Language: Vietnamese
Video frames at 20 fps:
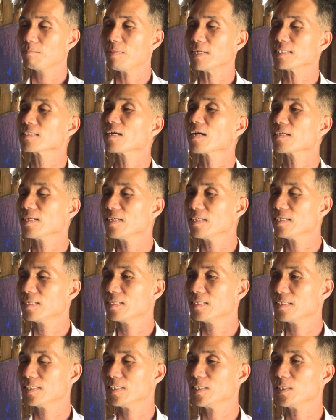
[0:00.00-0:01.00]
bệnh tật đấy
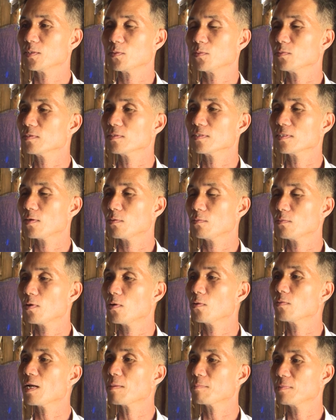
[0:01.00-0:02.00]
thì cũng
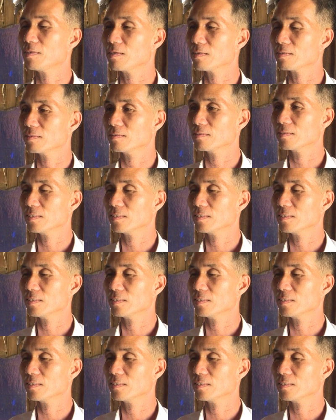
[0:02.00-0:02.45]
không làm được,